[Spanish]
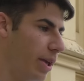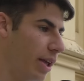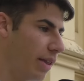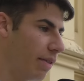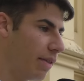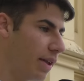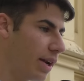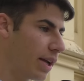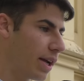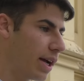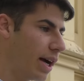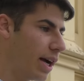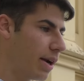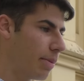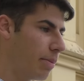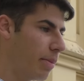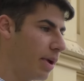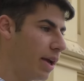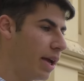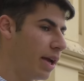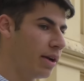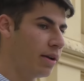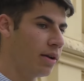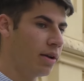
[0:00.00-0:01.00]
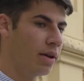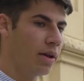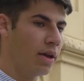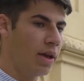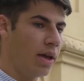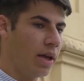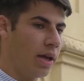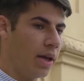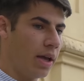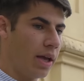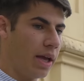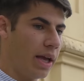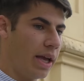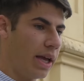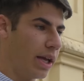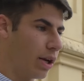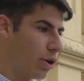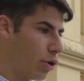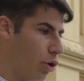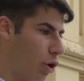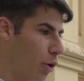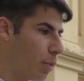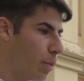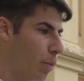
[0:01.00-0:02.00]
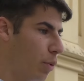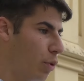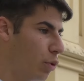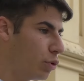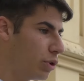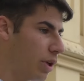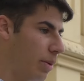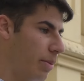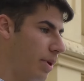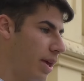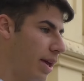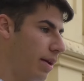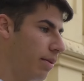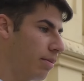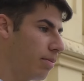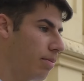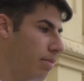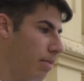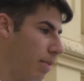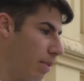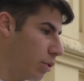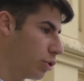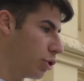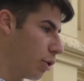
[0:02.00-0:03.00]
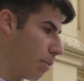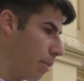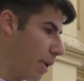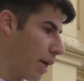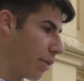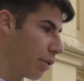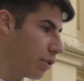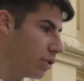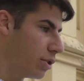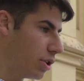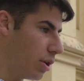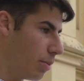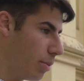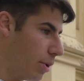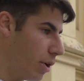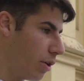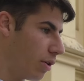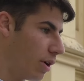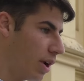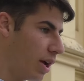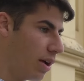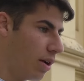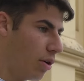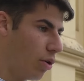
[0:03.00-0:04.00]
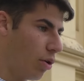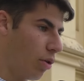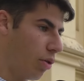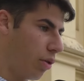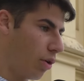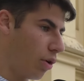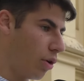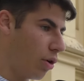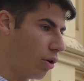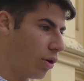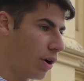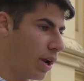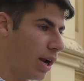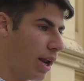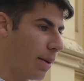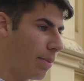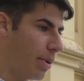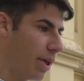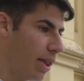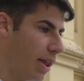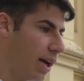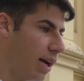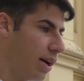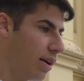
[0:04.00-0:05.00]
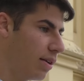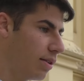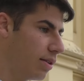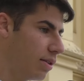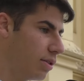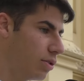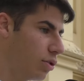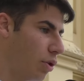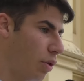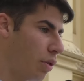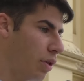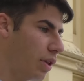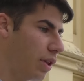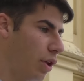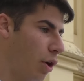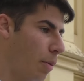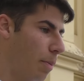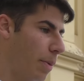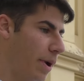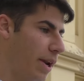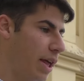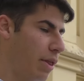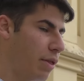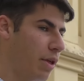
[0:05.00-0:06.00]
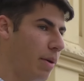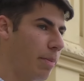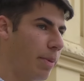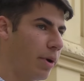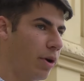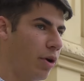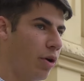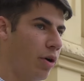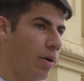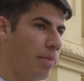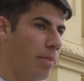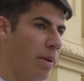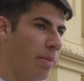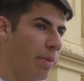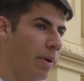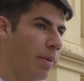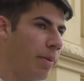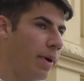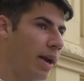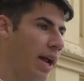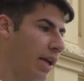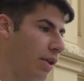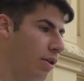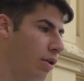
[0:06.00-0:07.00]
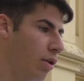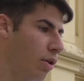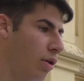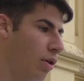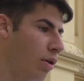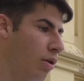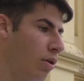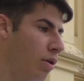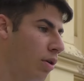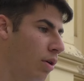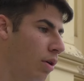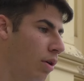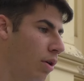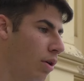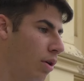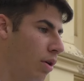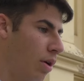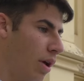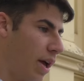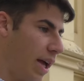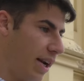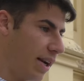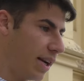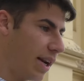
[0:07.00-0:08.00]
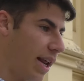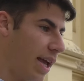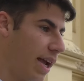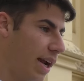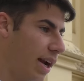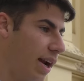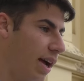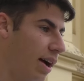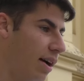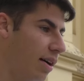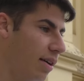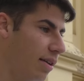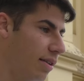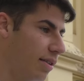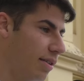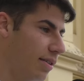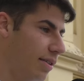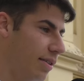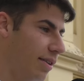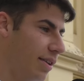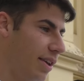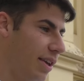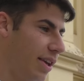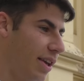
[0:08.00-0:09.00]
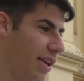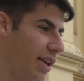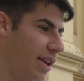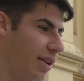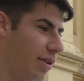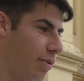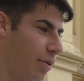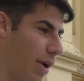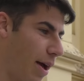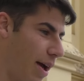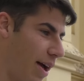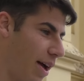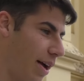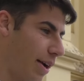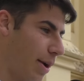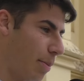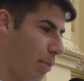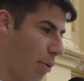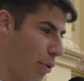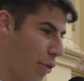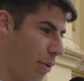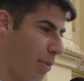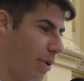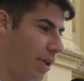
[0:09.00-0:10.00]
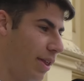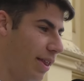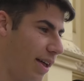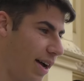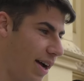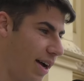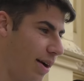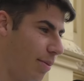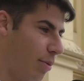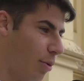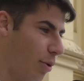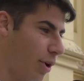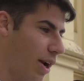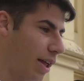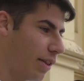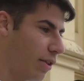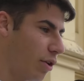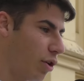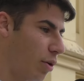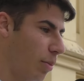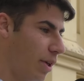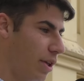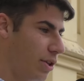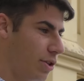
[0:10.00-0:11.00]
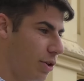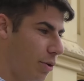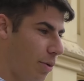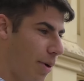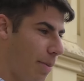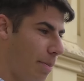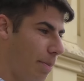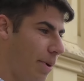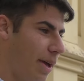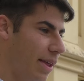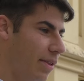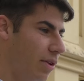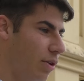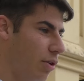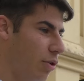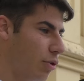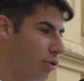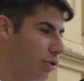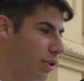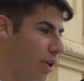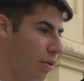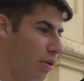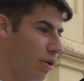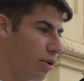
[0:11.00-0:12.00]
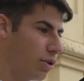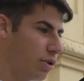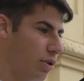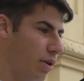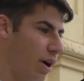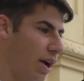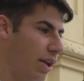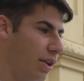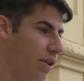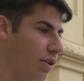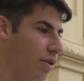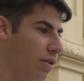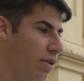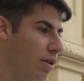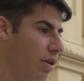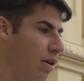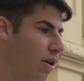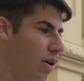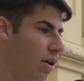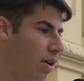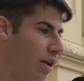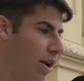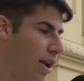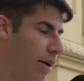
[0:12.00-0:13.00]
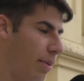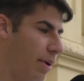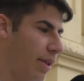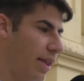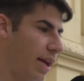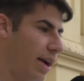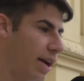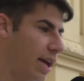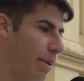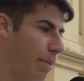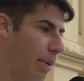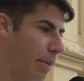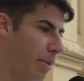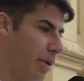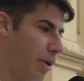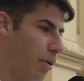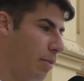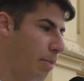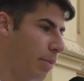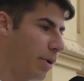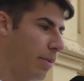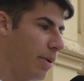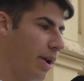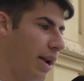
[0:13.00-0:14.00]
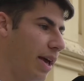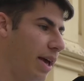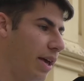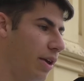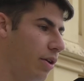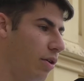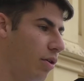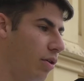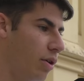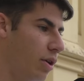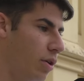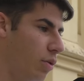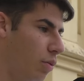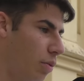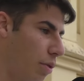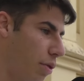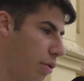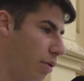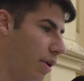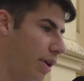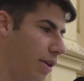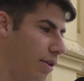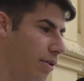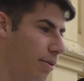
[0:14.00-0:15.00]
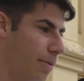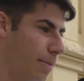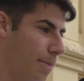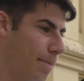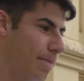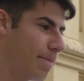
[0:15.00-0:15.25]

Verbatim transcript: el Virgen del Carmen, el eh, Corpus, también muchos pasos en Chipiona, los Dolores, la Piedad. Entonces tengo experiencia, pero en mi primer año en regla y una responsabilidad muy grande, como ha dicho Juan Pedro, con 18 años la verdad es que para mí es un privilegio y un sueño.